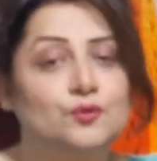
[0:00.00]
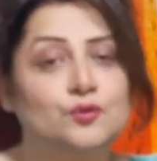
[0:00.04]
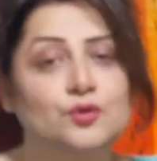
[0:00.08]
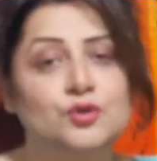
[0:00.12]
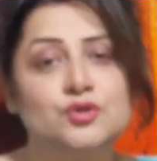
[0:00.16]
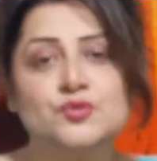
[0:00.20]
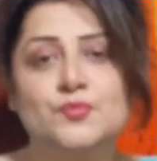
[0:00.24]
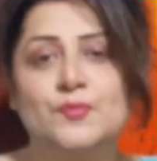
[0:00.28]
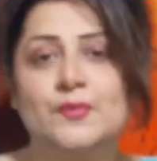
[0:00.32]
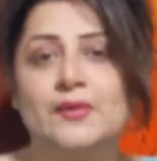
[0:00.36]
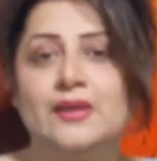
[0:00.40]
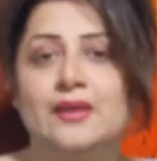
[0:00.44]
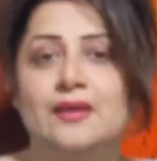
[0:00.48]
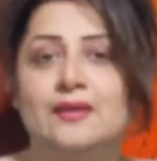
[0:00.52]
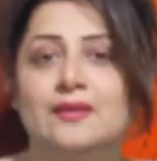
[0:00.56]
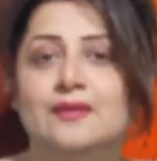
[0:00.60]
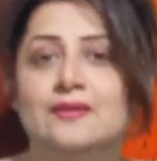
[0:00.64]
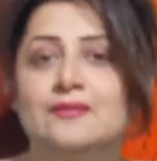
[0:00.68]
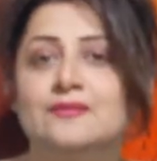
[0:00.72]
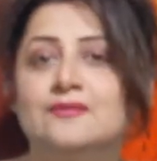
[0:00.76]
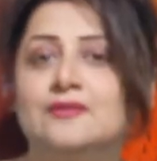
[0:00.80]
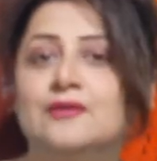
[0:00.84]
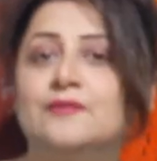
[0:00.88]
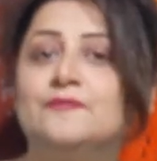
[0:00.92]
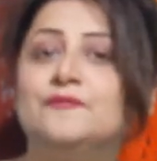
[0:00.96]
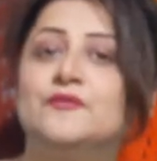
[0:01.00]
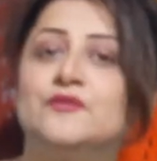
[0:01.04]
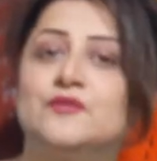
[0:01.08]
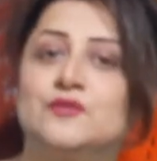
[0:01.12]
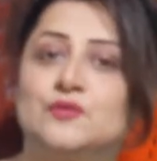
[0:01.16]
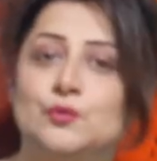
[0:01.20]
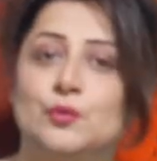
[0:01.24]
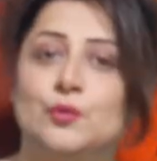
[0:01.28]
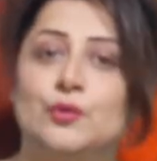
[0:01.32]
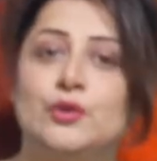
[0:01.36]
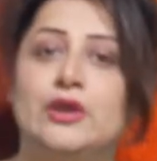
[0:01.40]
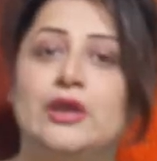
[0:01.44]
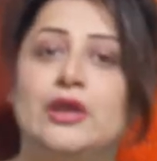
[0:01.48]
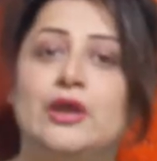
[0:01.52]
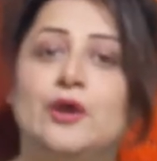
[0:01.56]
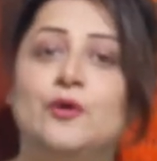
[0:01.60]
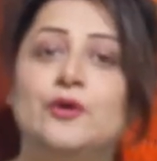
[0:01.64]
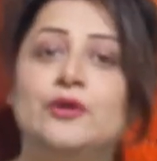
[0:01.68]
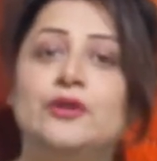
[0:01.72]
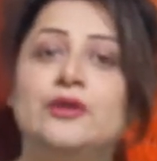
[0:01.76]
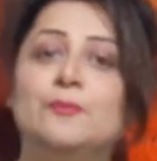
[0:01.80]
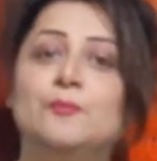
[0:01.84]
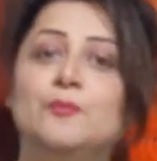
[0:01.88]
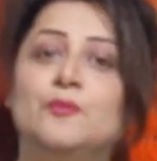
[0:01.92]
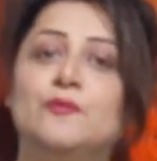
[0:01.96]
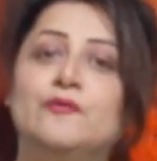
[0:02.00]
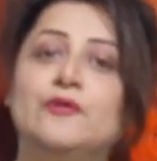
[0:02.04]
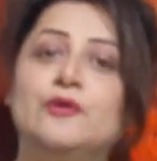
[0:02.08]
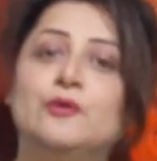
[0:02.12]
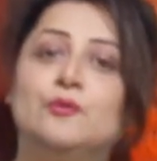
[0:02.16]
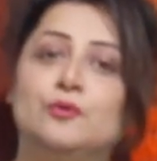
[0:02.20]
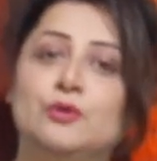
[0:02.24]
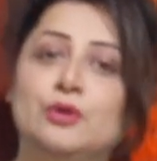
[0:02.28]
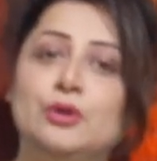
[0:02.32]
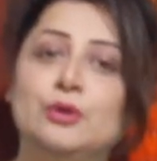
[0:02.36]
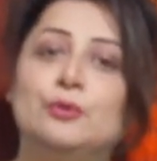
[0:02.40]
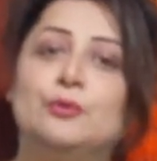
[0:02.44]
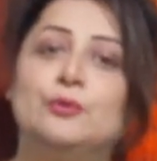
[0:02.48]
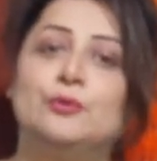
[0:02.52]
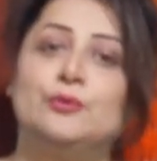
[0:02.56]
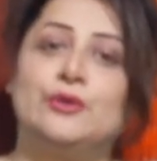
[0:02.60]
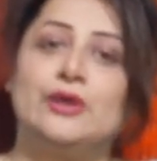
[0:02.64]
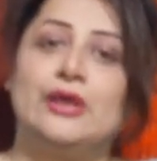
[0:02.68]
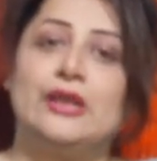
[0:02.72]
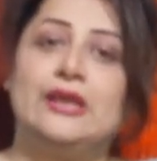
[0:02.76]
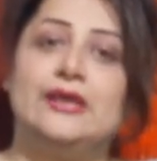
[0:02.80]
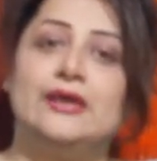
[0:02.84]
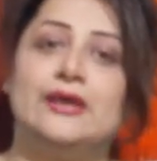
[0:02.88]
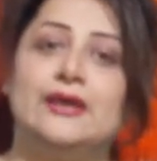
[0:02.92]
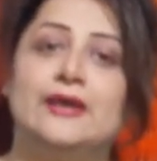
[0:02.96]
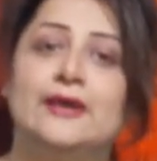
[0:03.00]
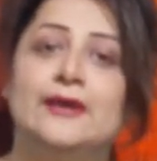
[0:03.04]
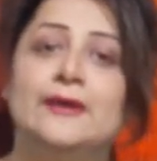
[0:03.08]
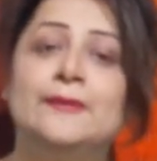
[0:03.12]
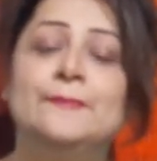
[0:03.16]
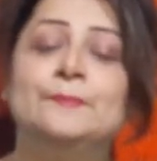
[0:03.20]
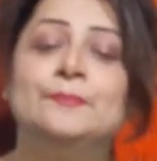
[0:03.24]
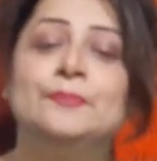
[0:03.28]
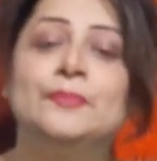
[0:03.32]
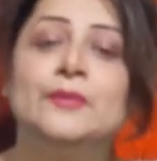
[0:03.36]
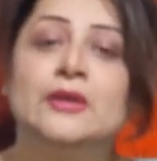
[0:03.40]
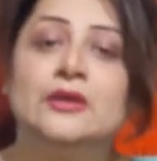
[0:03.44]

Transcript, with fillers: कुछ भी नहीं है सिर्फ स्टोरी है और ये मूवी उन लोगों के लिए है